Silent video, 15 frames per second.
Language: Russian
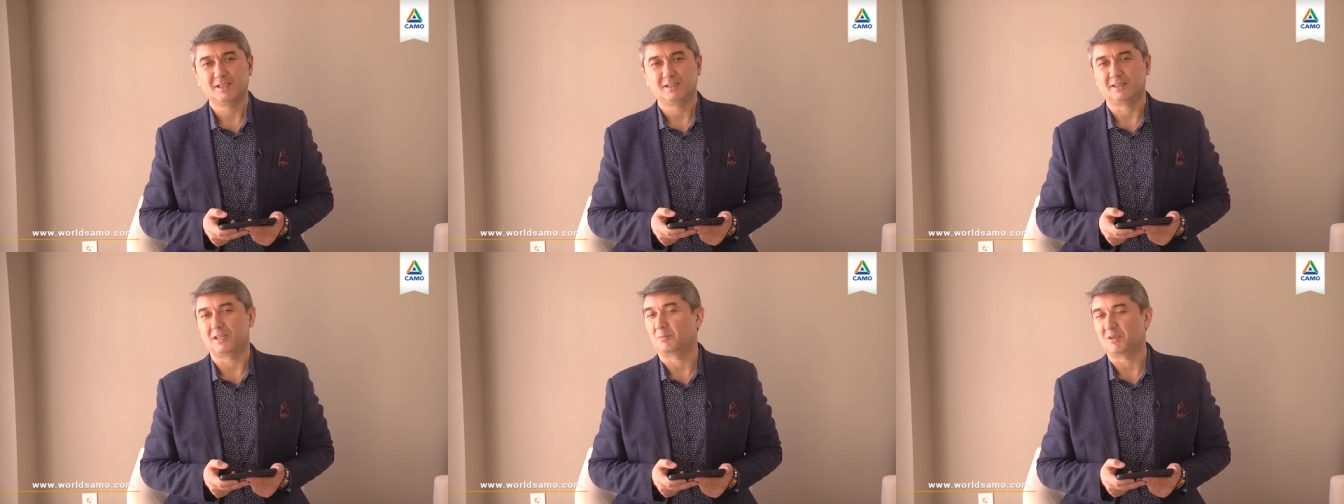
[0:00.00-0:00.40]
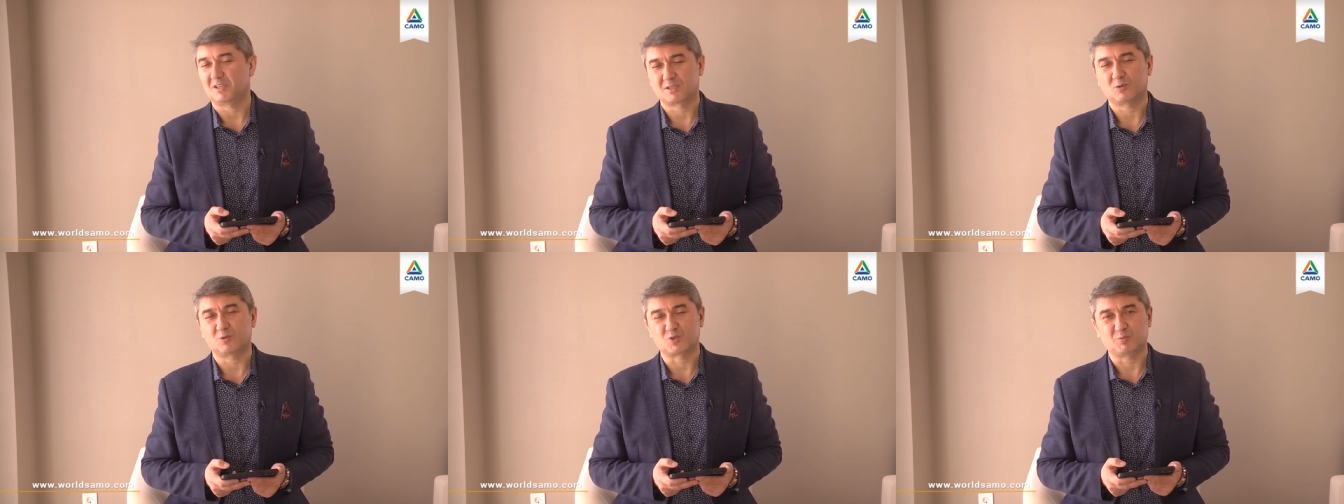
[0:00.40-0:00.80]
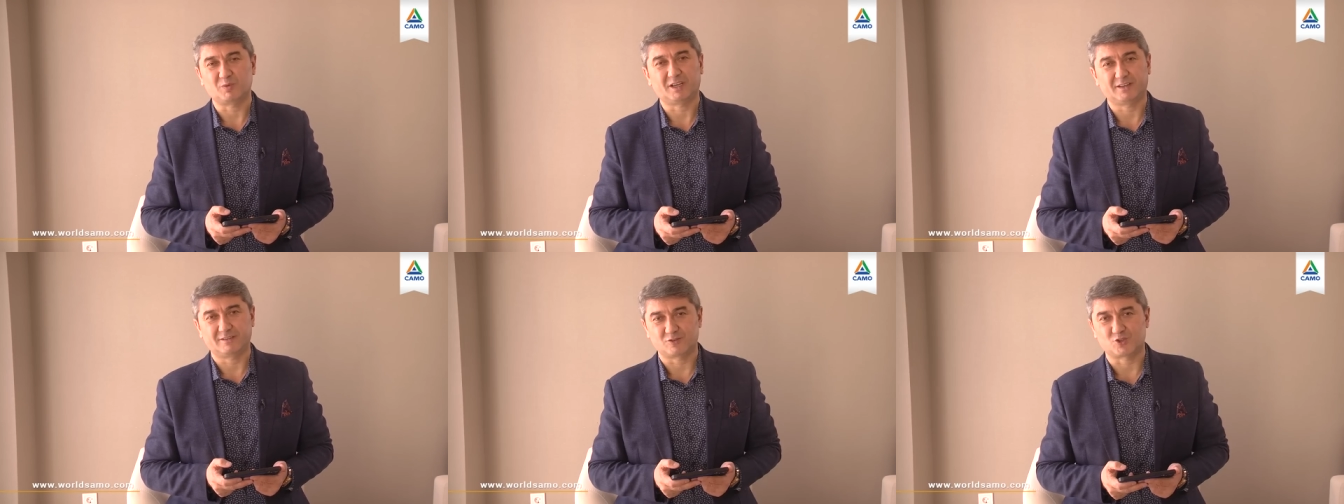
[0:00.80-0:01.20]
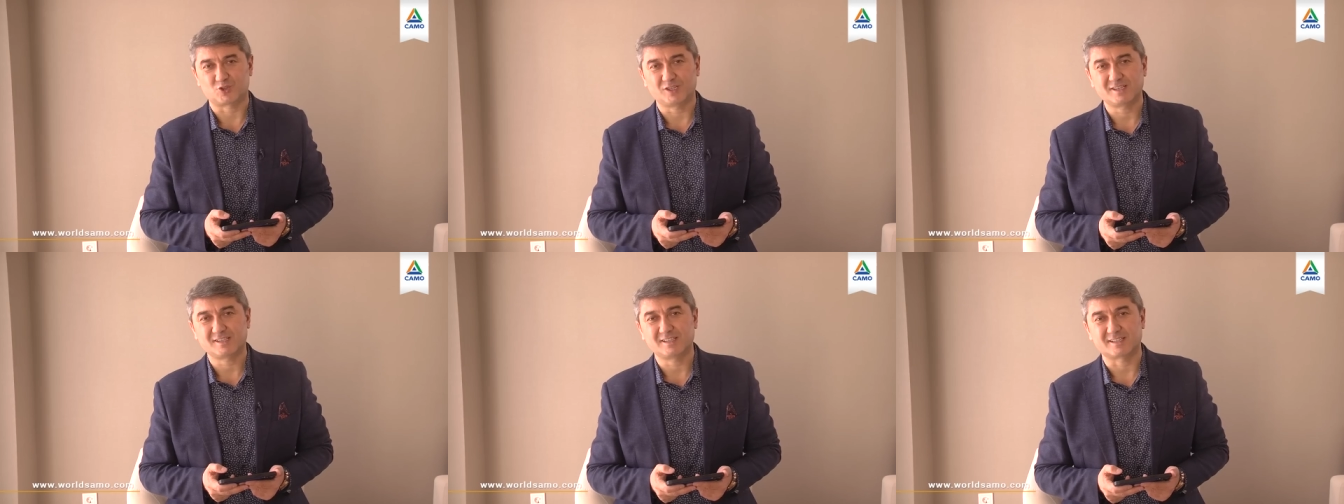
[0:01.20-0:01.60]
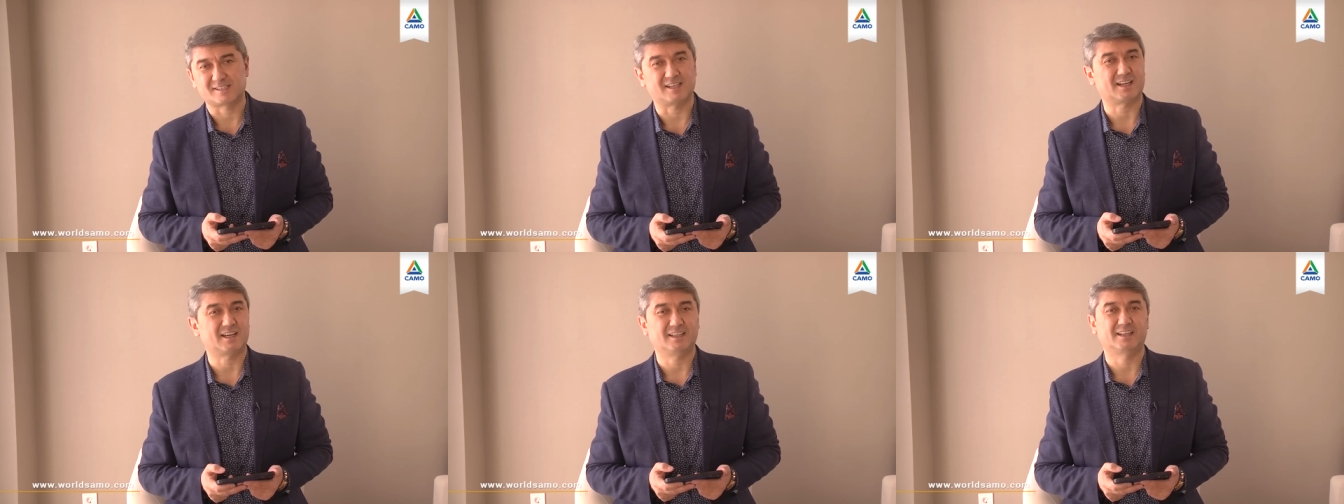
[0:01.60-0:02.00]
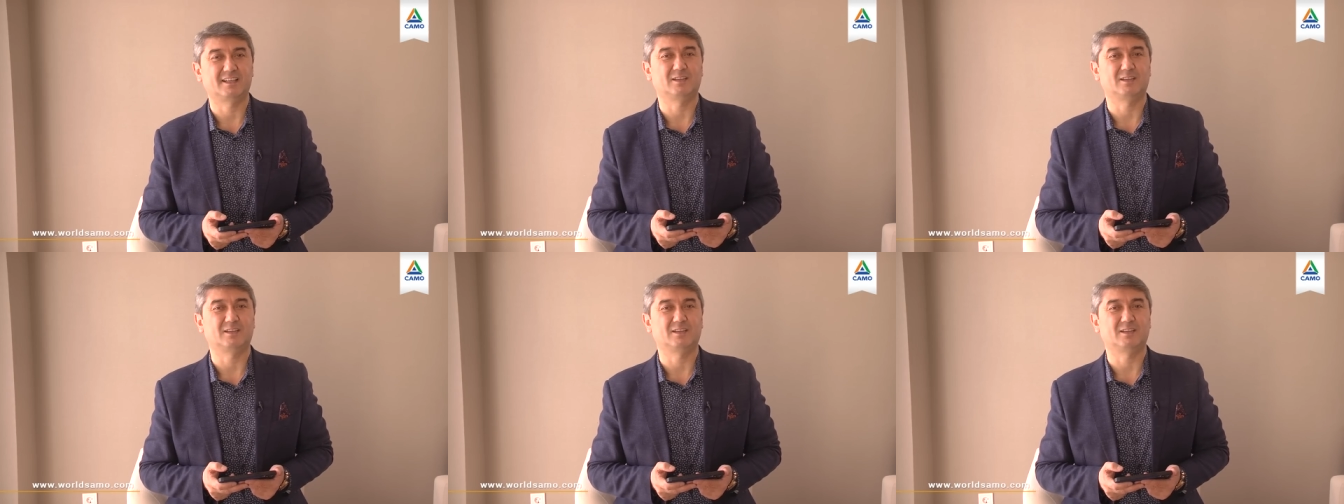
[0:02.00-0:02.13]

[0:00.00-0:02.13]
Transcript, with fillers: добиться успеха в жизни, заранее